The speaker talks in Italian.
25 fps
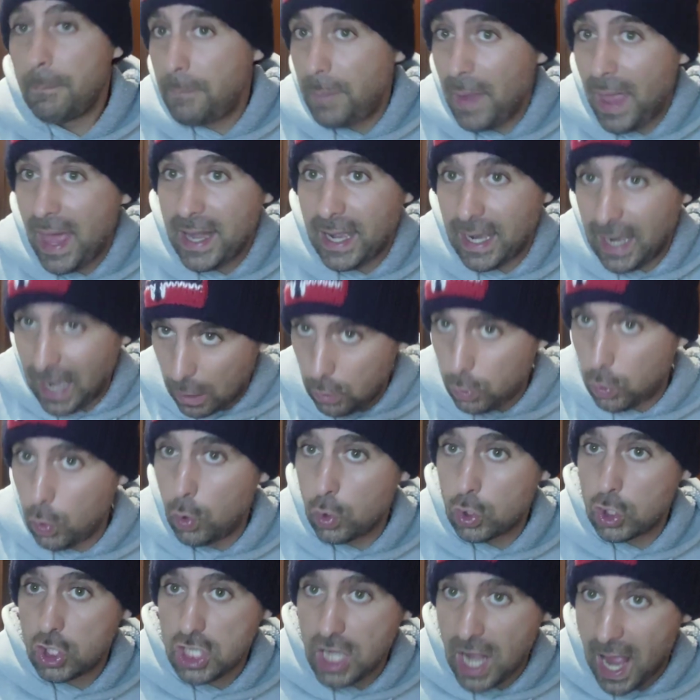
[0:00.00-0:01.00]
per la
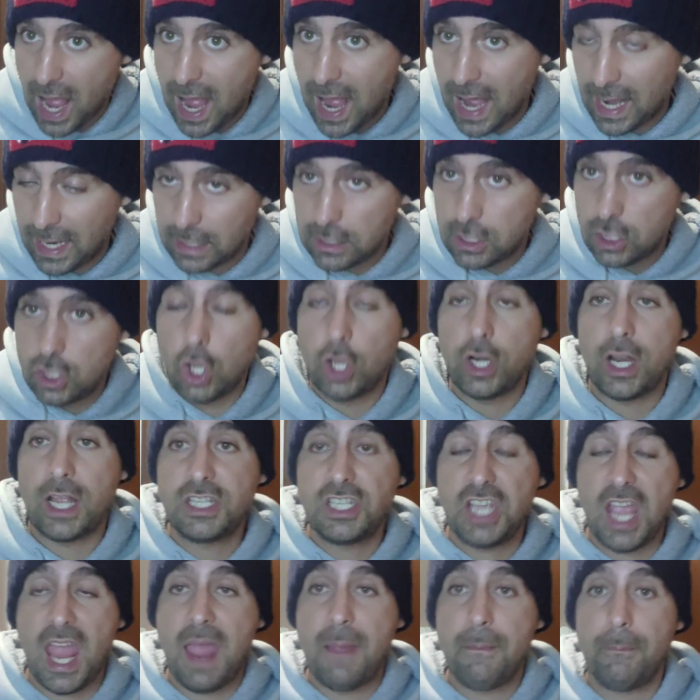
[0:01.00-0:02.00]
corsa alla
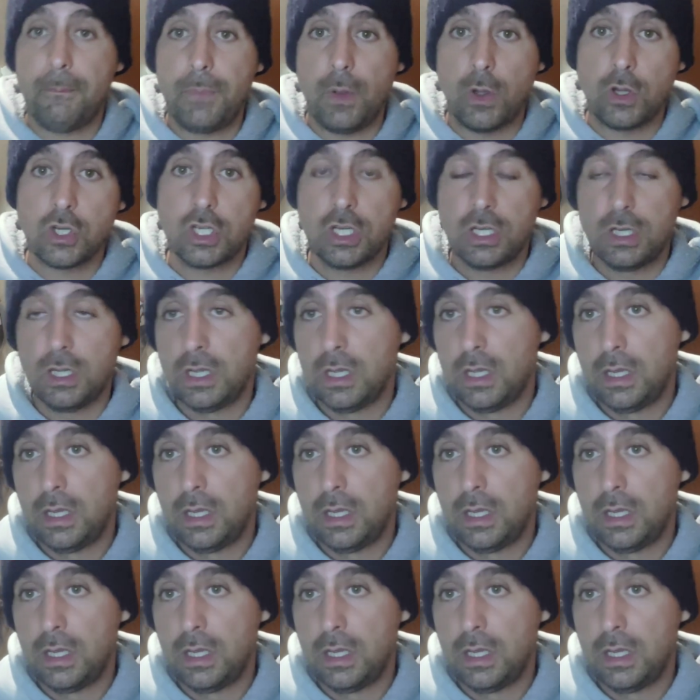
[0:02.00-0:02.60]
zona Champions.